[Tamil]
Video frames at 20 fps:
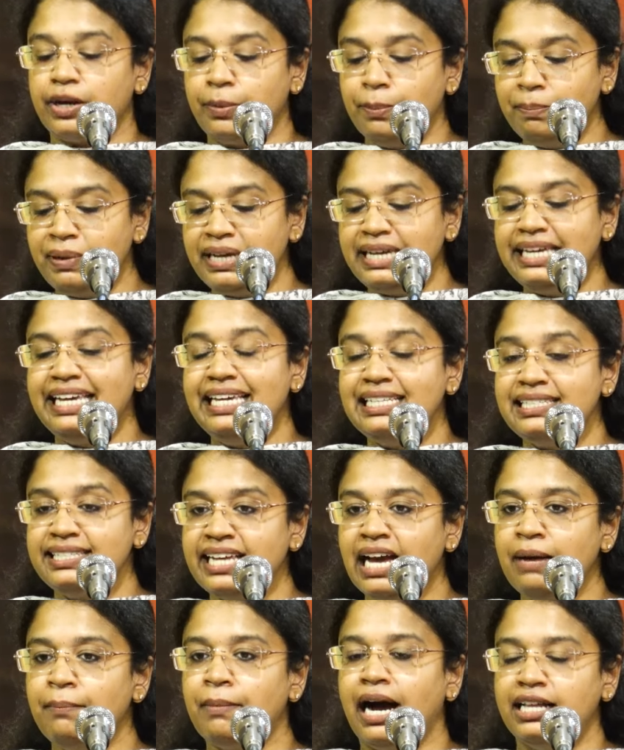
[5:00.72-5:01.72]
ரொம்ப
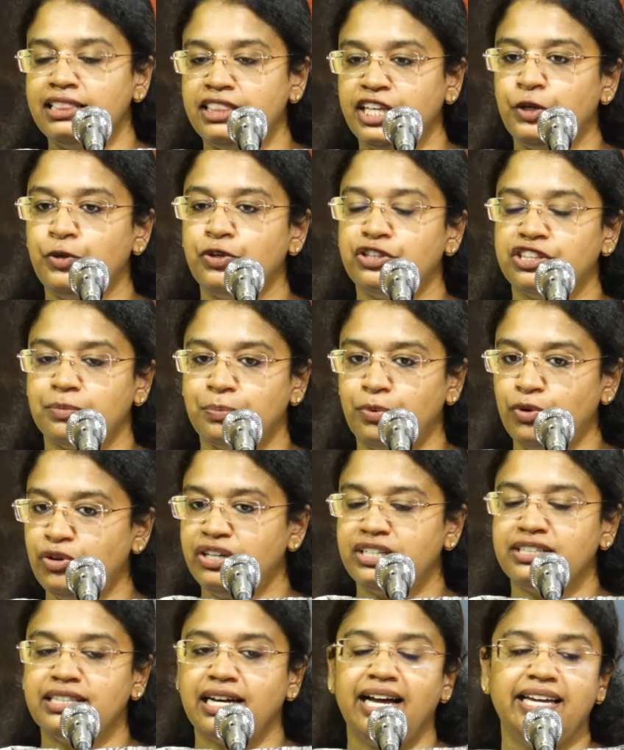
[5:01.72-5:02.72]
ஈஸியாக மாற்றி கொடுத்த
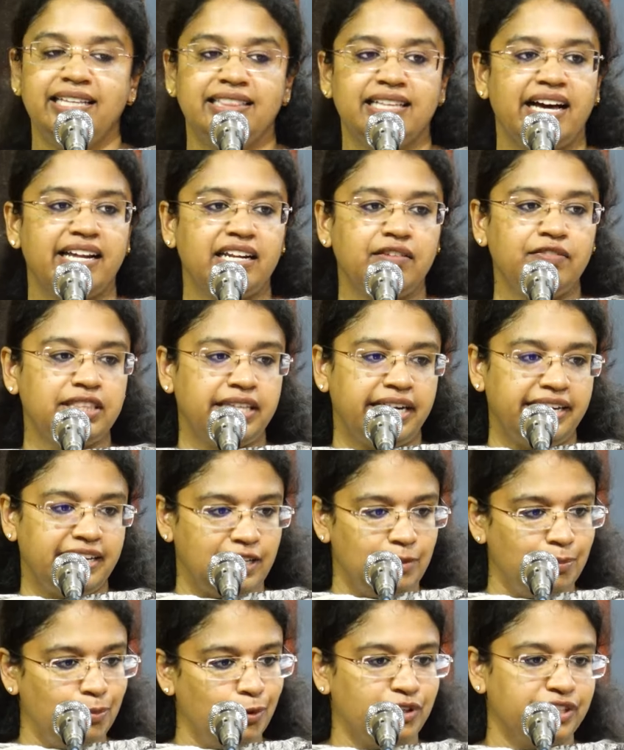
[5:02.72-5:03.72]
புக்கு தான் இந்த அறிவு
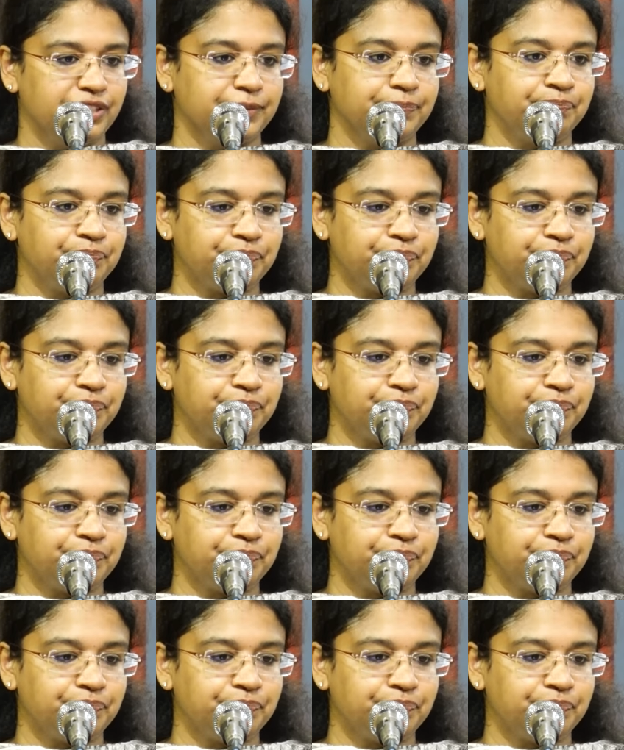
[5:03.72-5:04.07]
தேடல் புக்கு